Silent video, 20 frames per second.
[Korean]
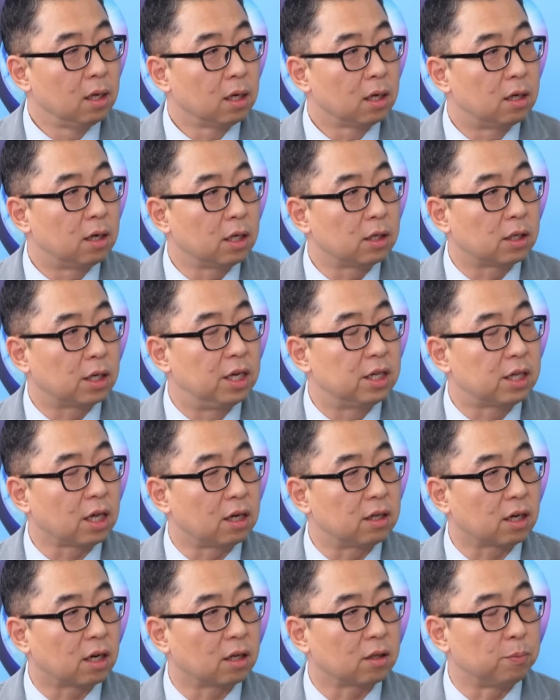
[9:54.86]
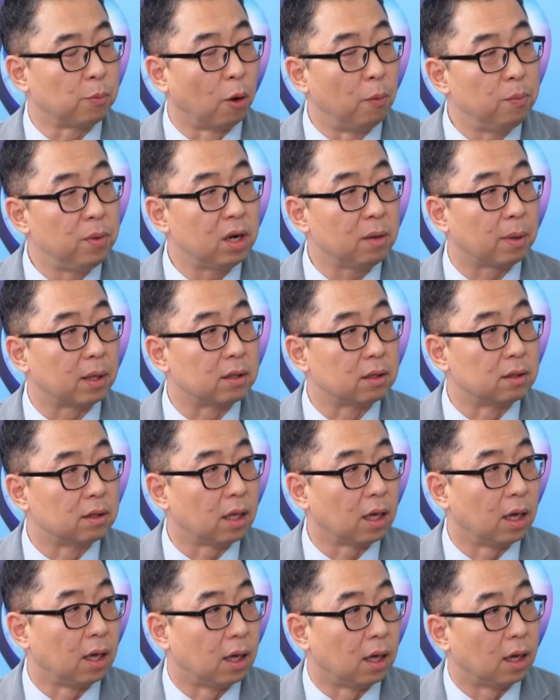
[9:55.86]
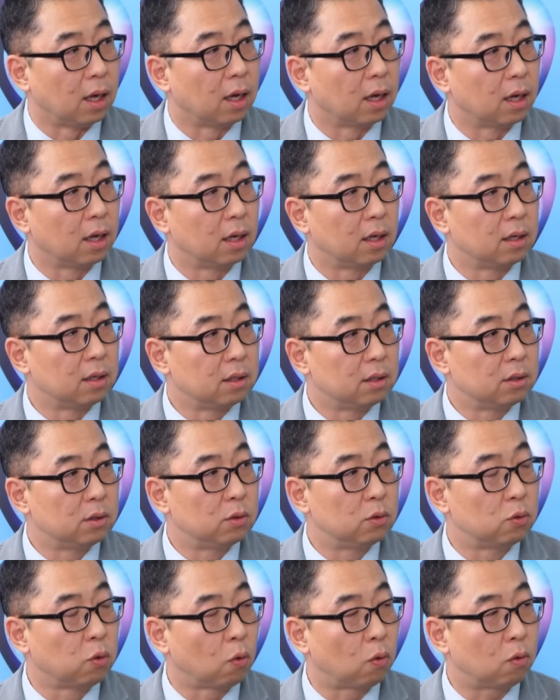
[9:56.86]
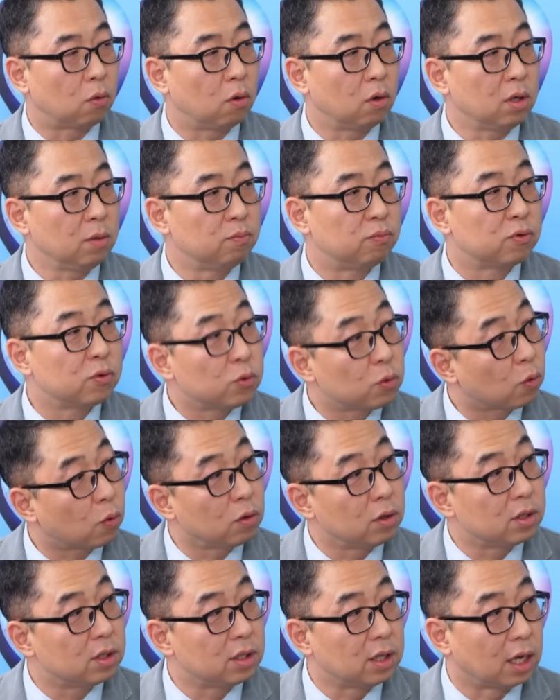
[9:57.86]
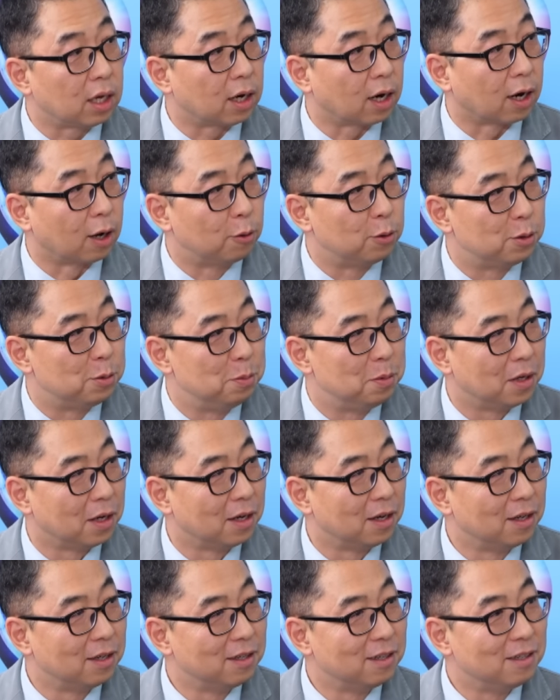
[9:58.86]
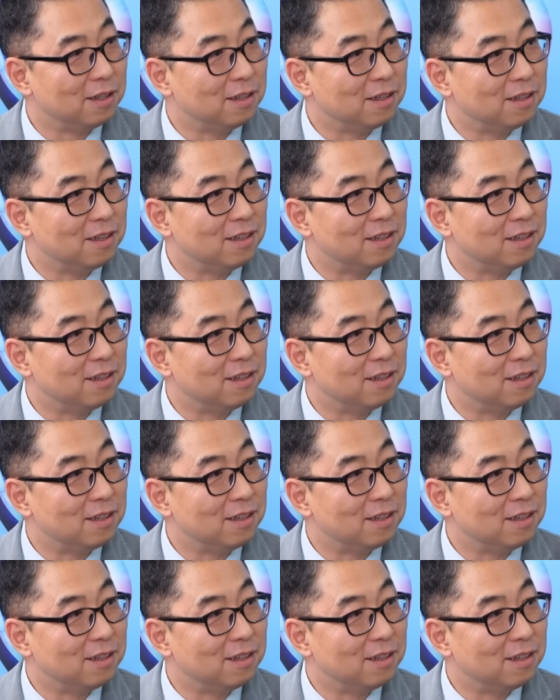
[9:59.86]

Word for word: 그게 기사를 제가 면밀히 봤는데 조건이 무슨 조건인지는 얘기를 안 하고 있습니다.